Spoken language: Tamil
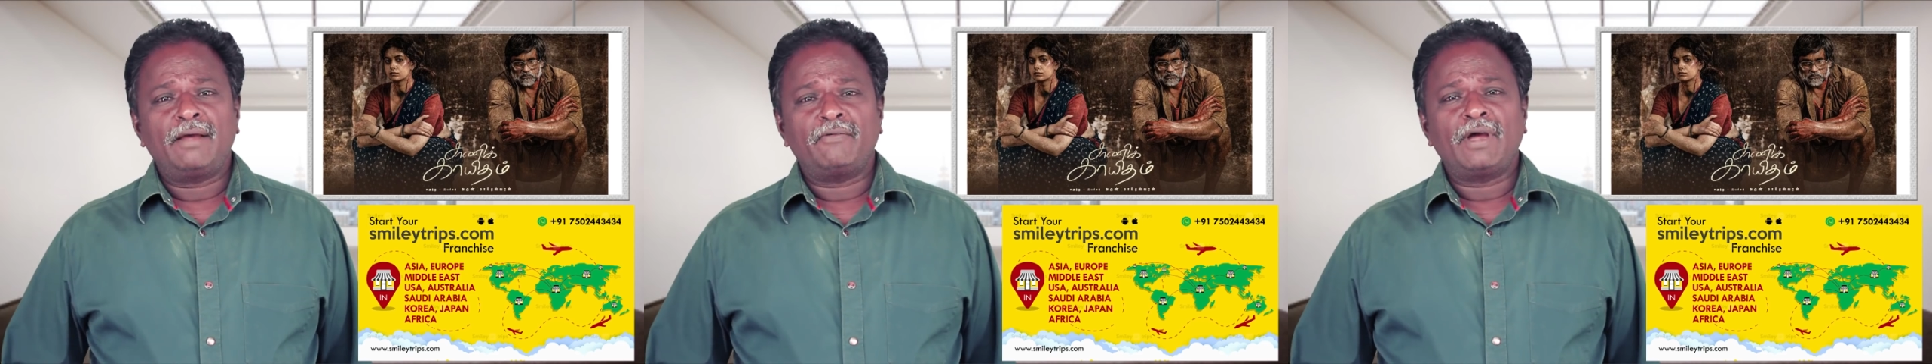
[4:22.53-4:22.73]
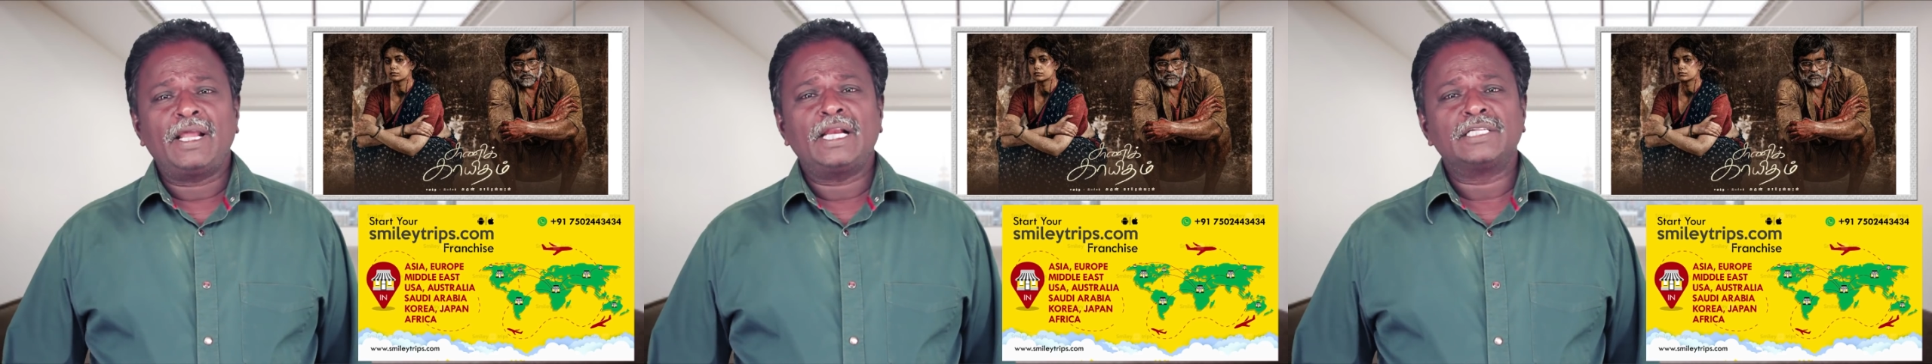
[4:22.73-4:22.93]

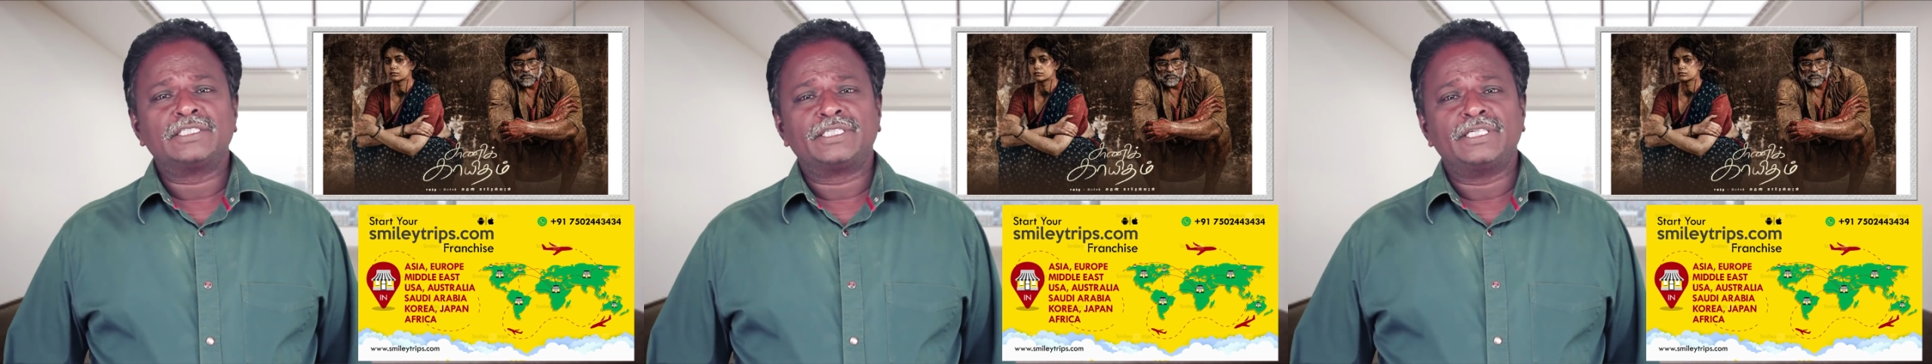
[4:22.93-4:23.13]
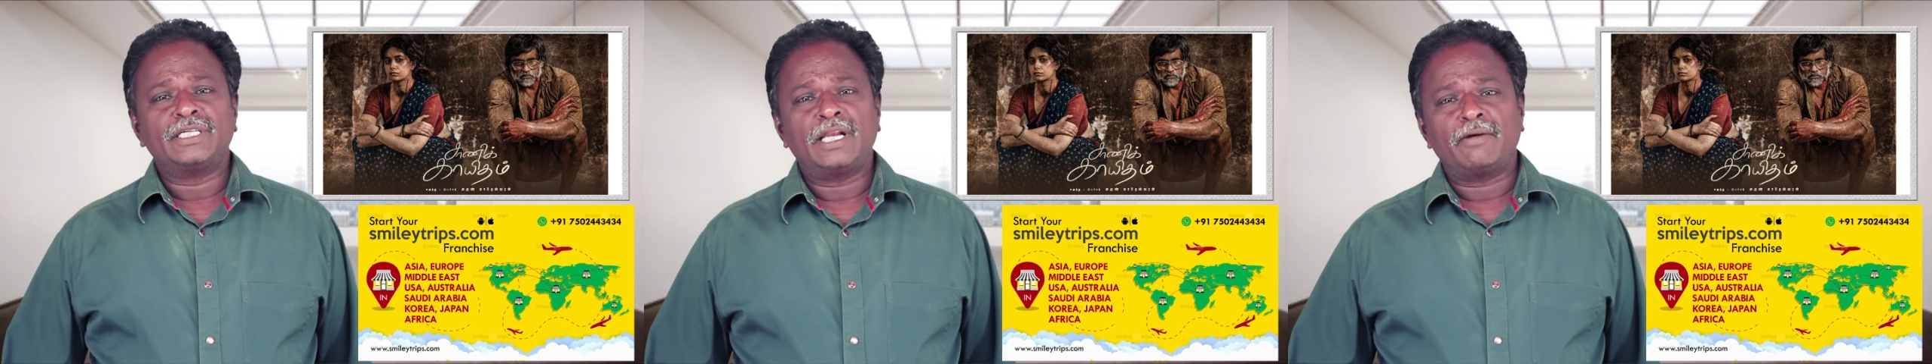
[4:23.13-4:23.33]

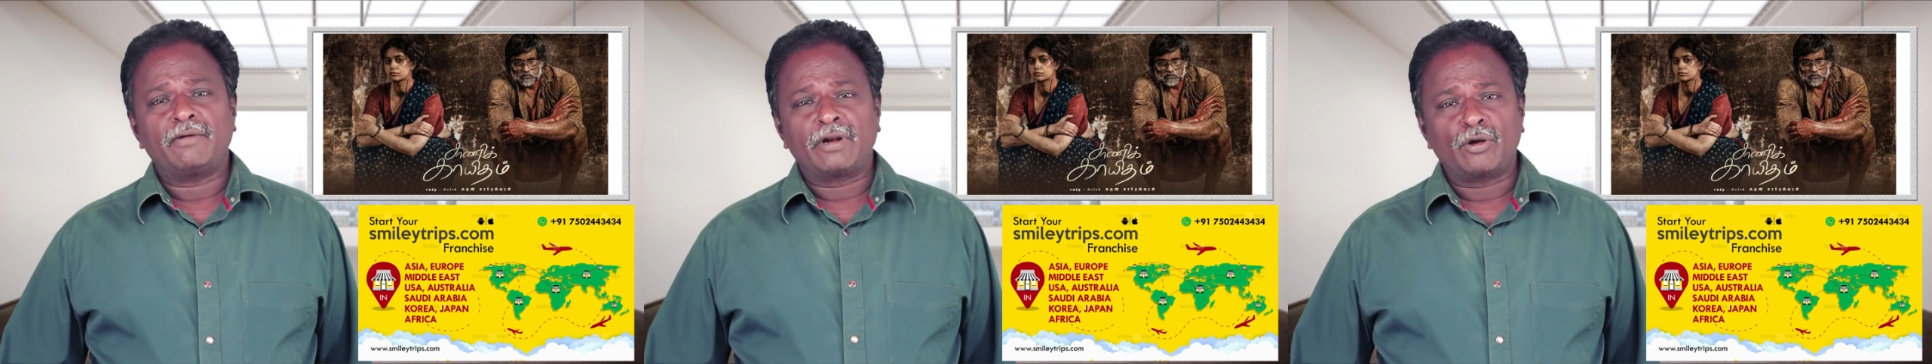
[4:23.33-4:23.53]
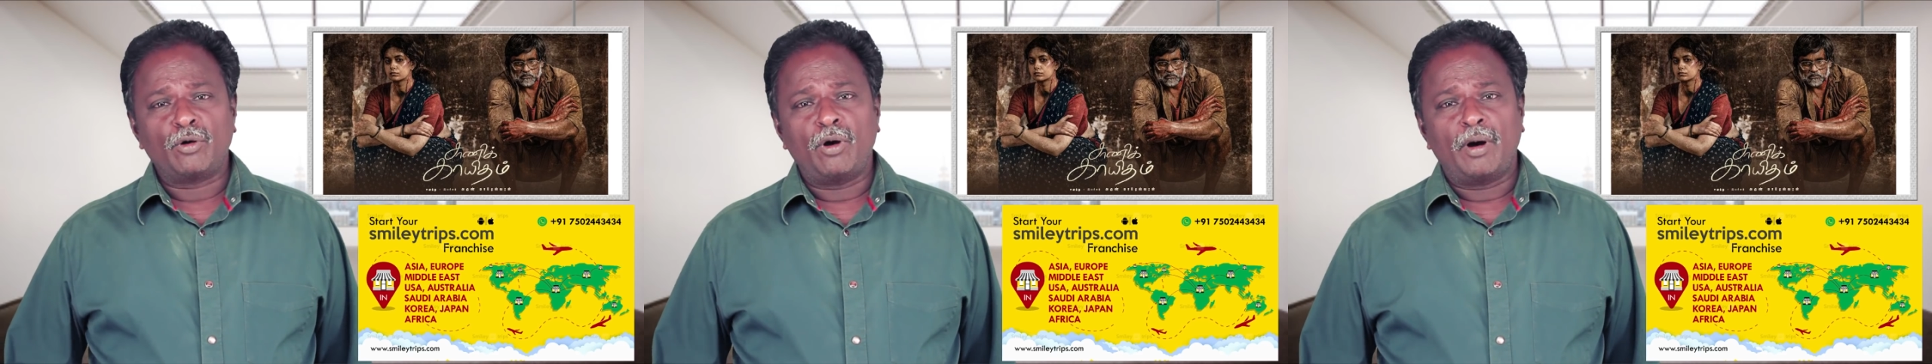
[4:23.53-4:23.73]
வயலன்ஸ் சீன்லாம்
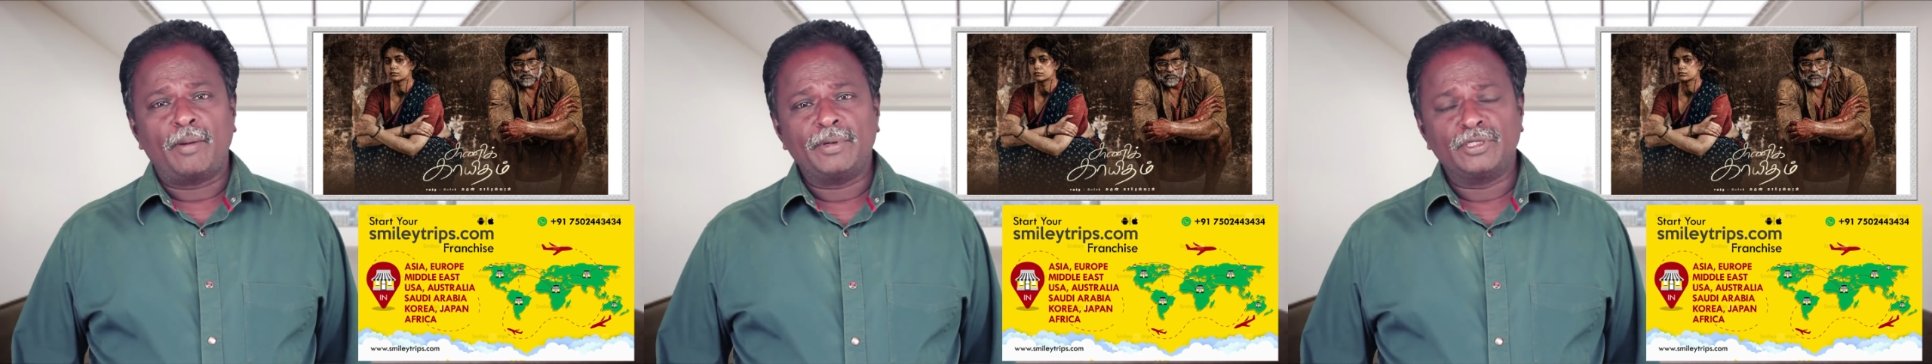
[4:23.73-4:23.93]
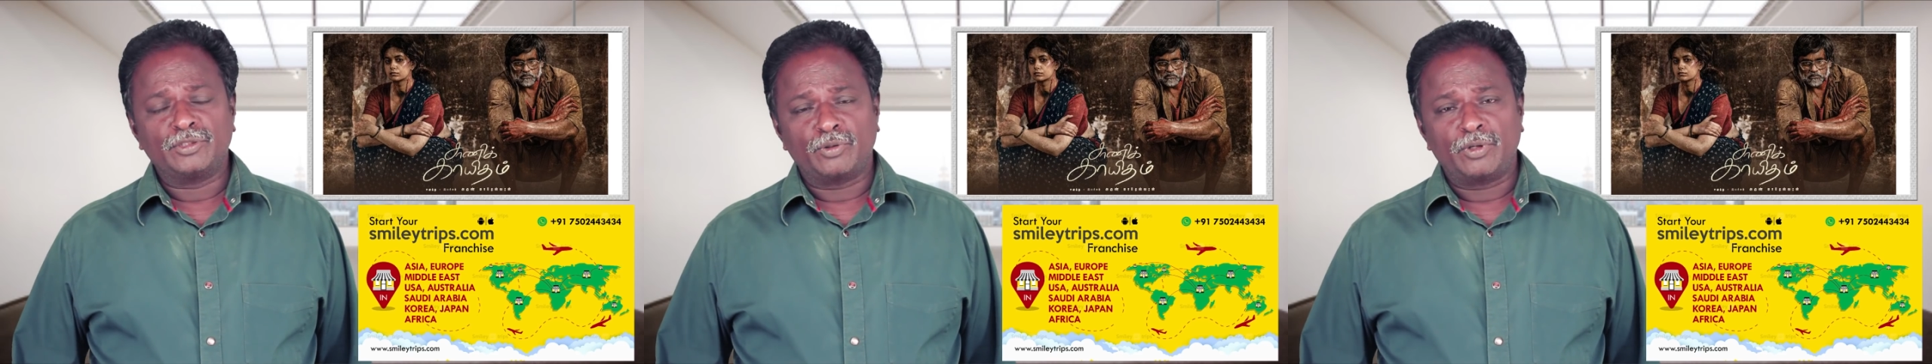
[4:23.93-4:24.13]
இருக்கும்
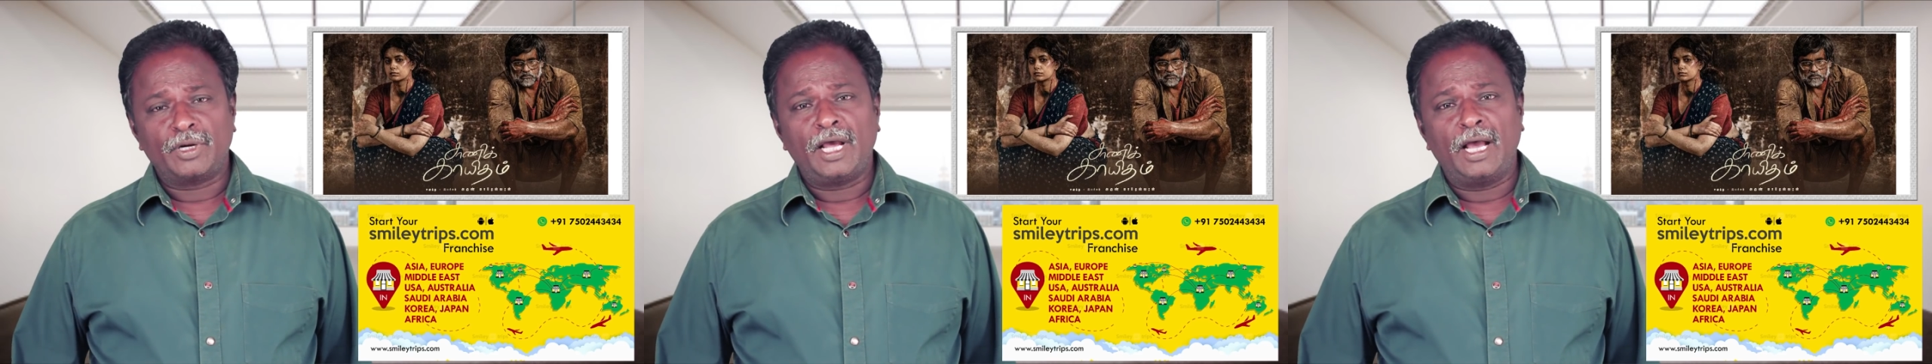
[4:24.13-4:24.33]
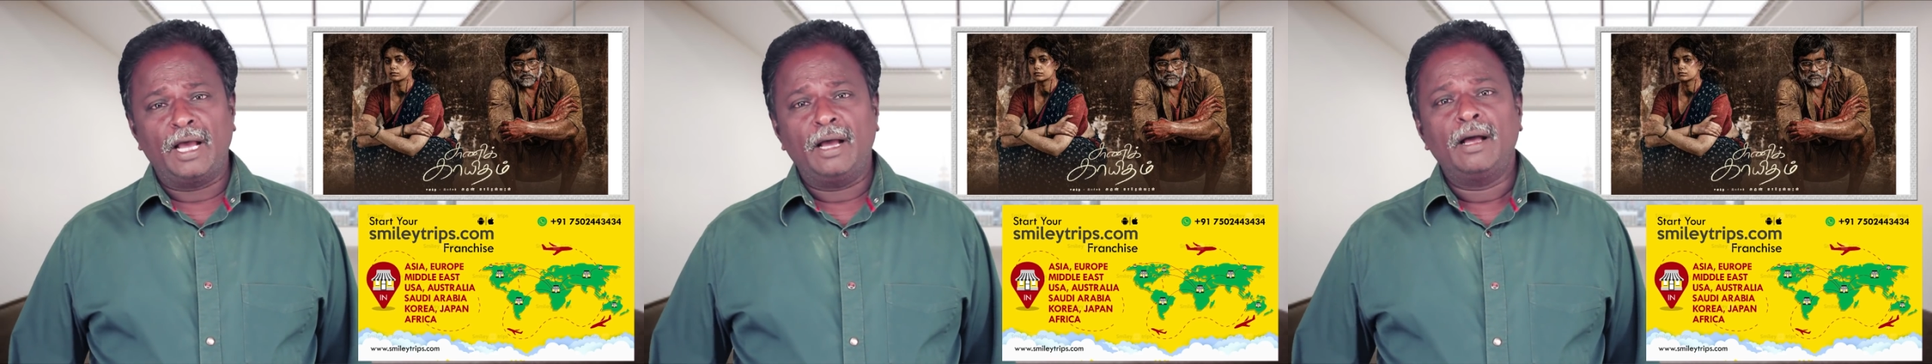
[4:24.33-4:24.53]
அப்படின்னு
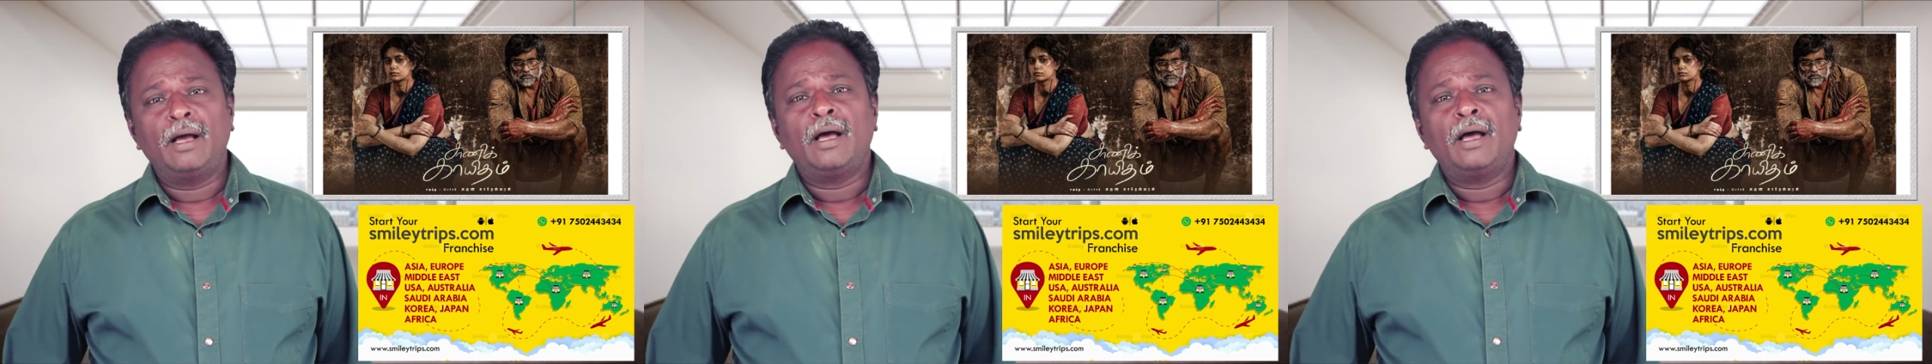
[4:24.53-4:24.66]
சொன்னால்